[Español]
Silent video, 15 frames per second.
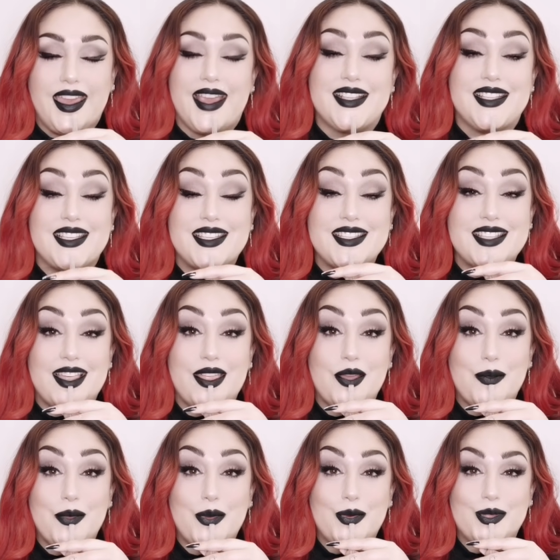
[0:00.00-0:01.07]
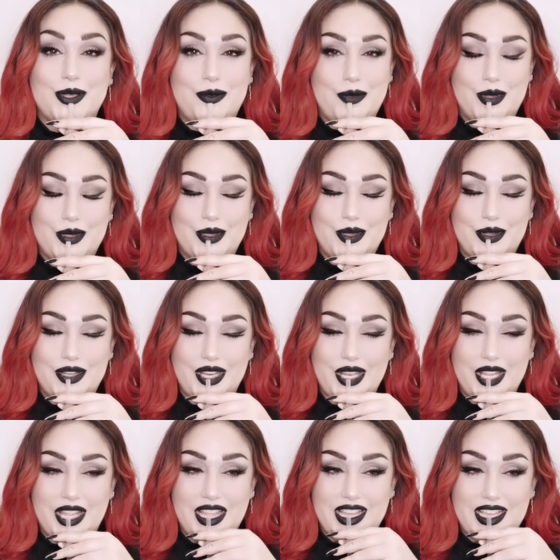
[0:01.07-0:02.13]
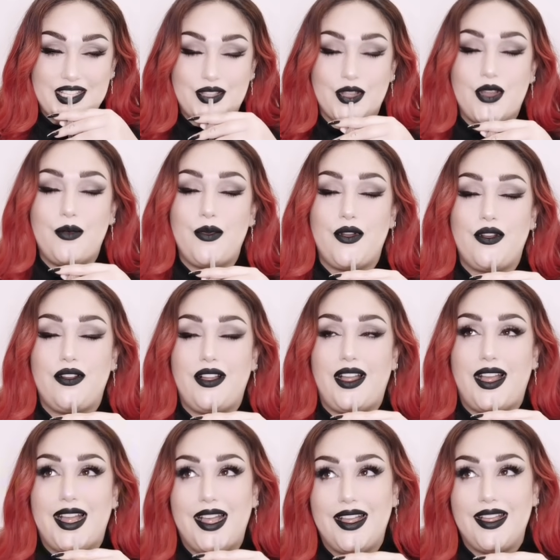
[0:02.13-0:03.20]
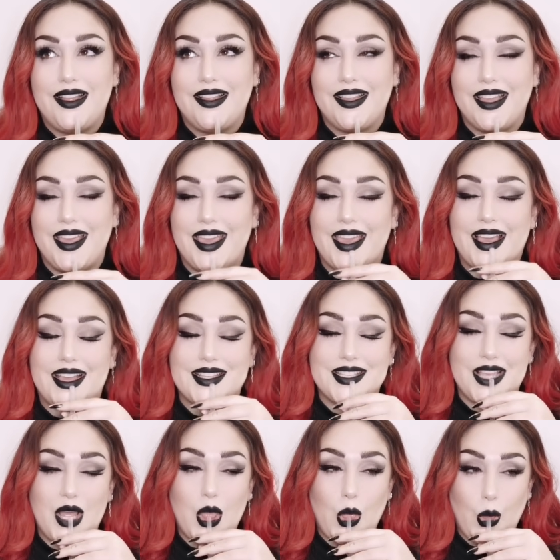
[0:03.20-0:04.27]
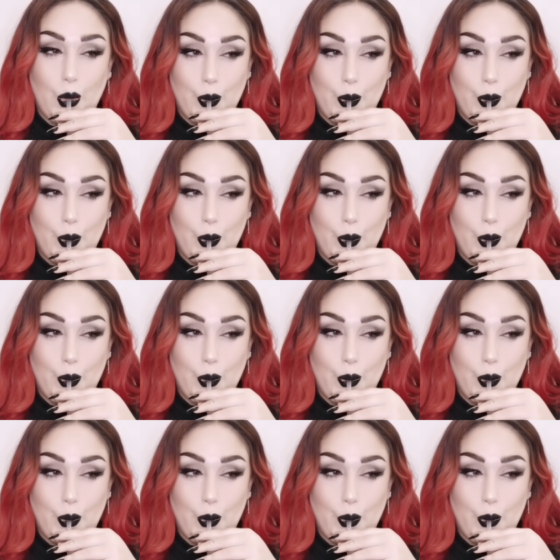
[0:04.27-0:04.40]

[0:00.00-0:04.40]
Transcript: esa sensación me gusta un montón. Estoy como ah, en casa.